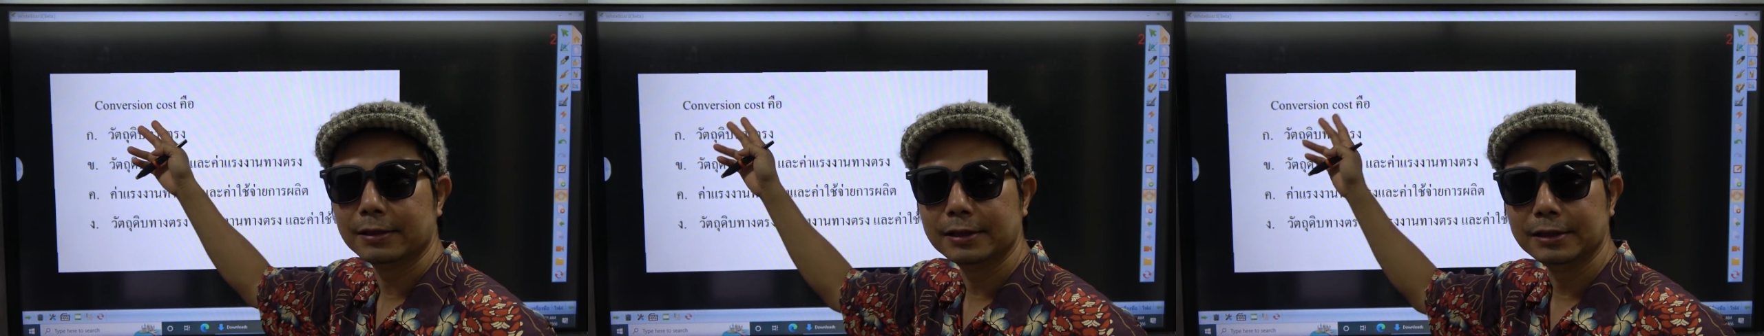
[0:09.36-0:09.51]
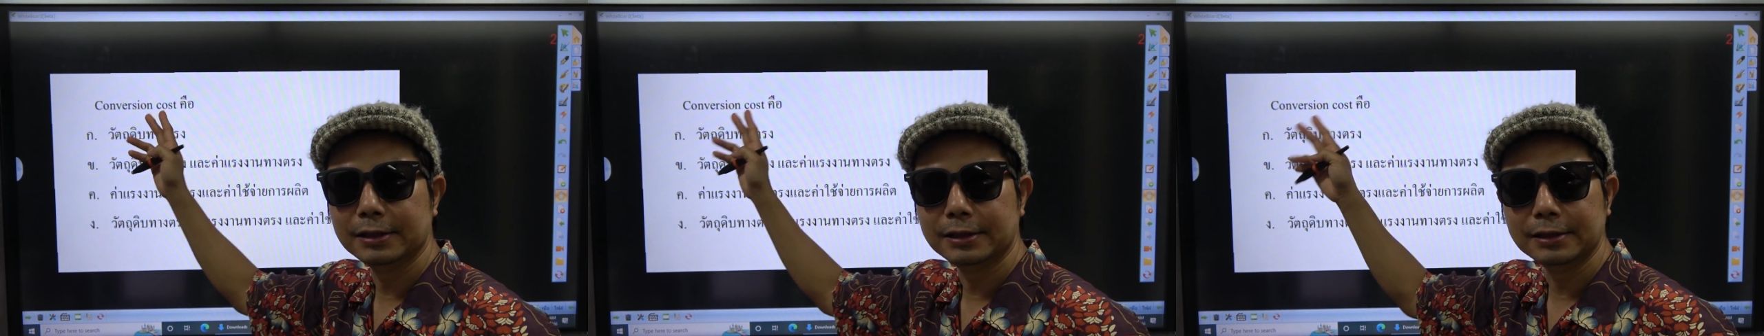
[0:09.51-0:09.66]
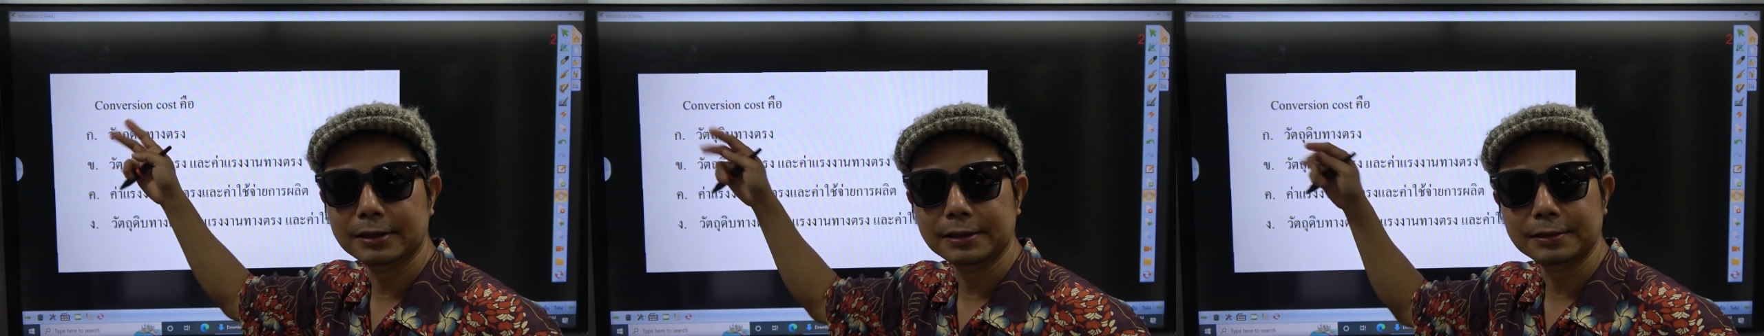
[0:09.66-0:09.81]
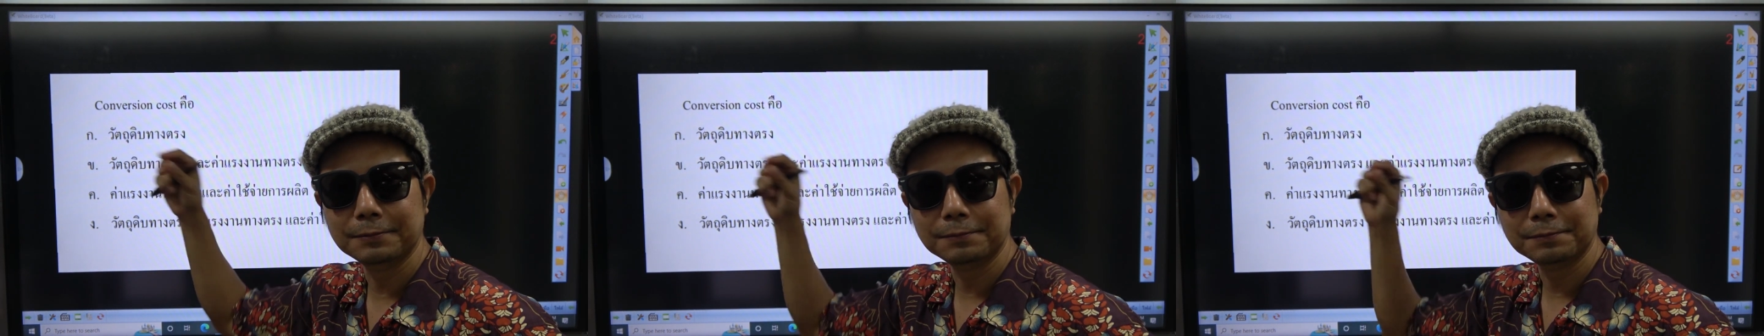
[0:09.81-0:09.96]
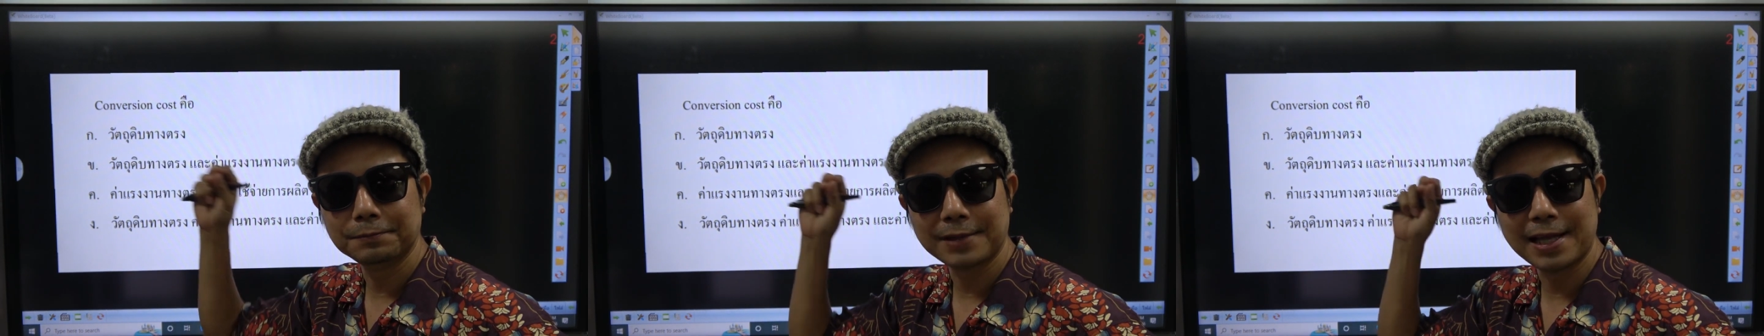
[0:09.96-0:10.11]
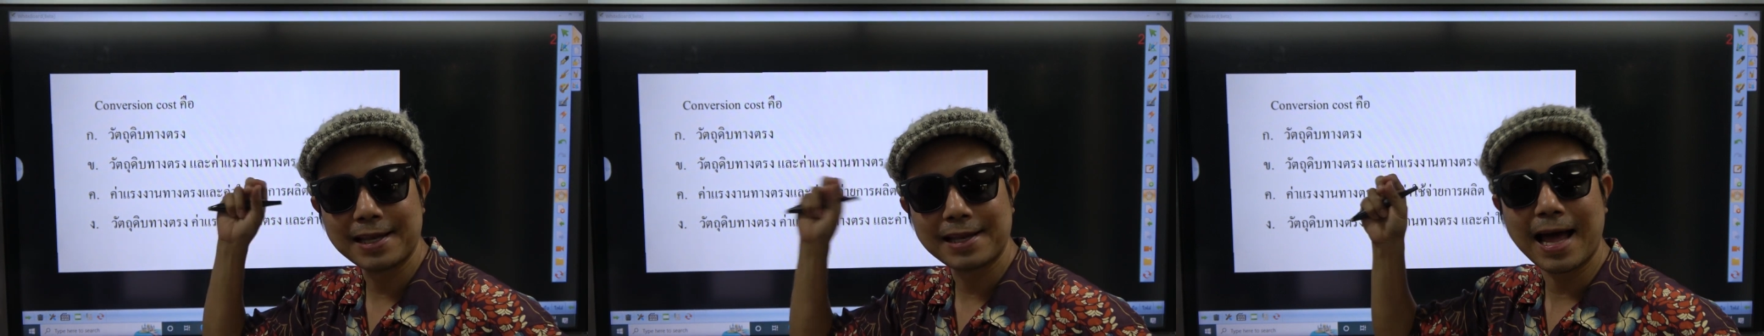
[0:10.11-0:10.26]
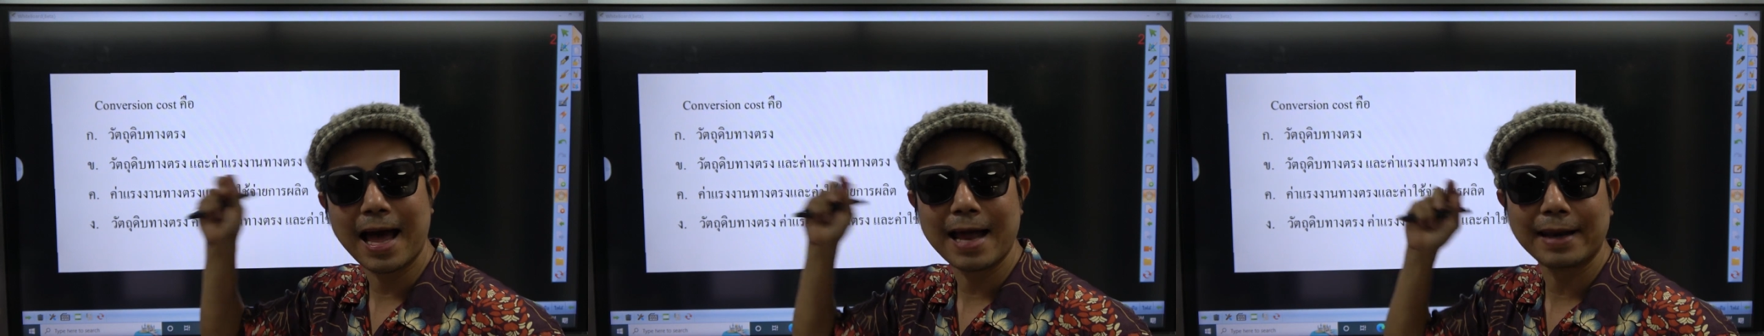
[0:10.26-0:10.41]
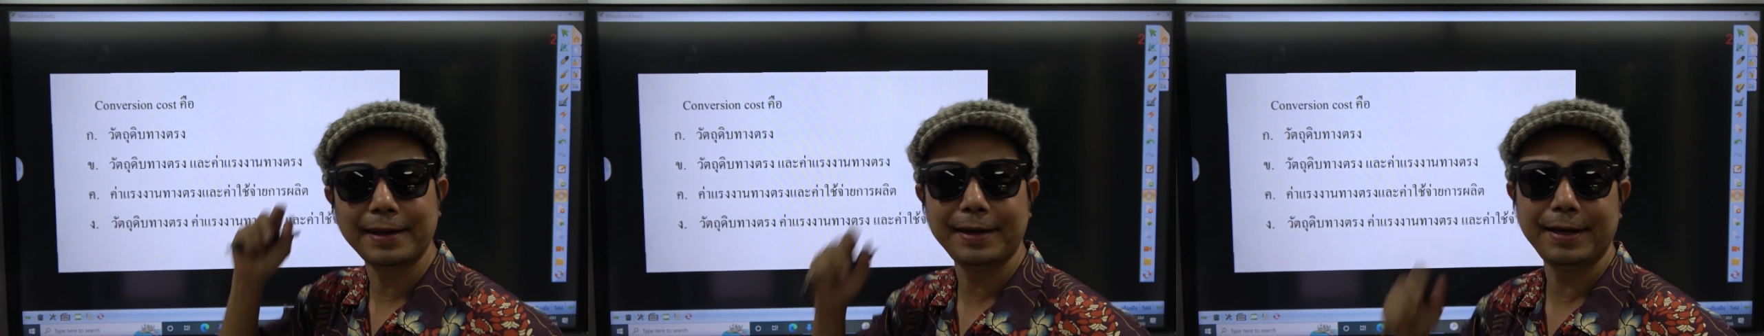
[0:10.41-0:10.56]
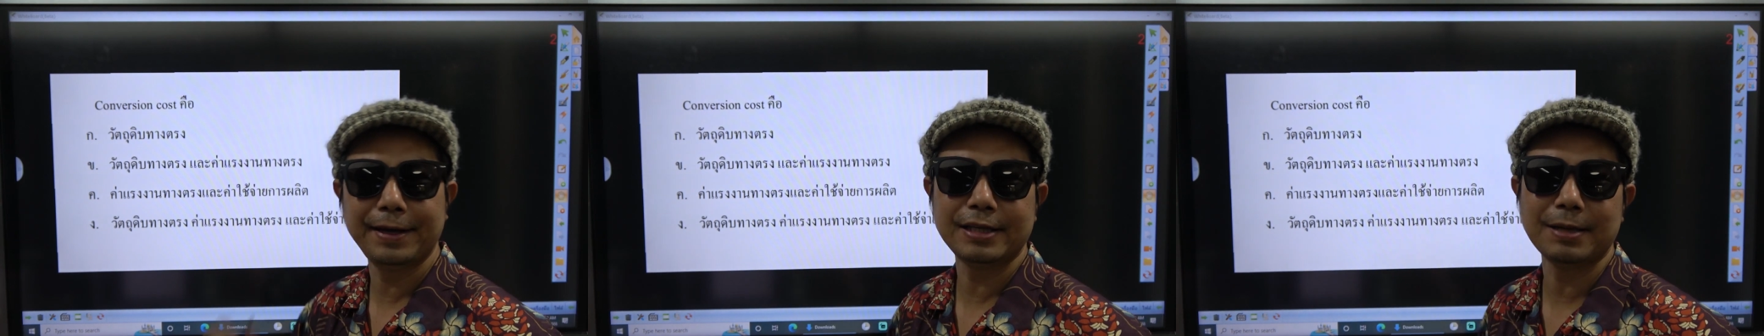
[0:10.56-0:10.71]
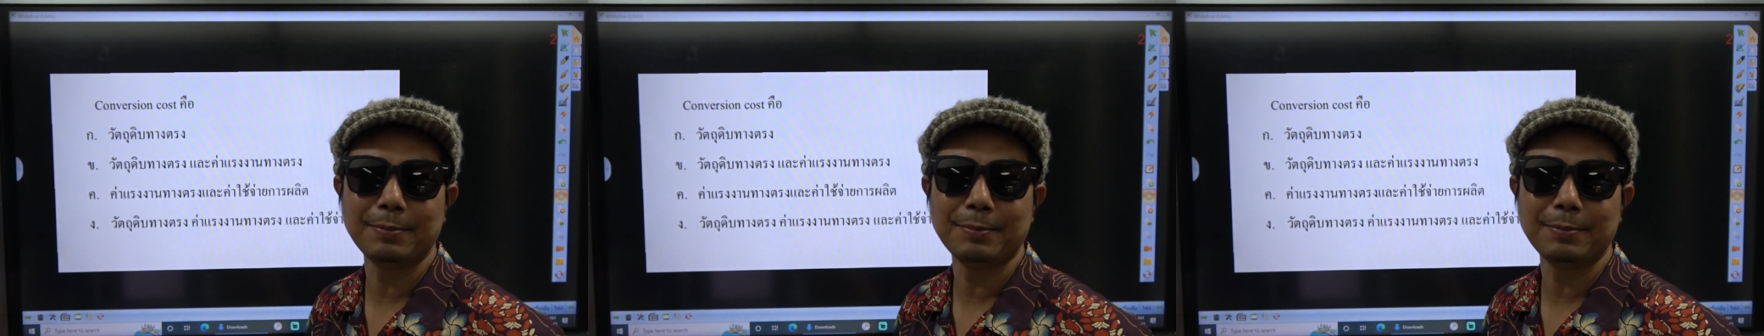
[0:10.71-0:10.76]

คือนานๆที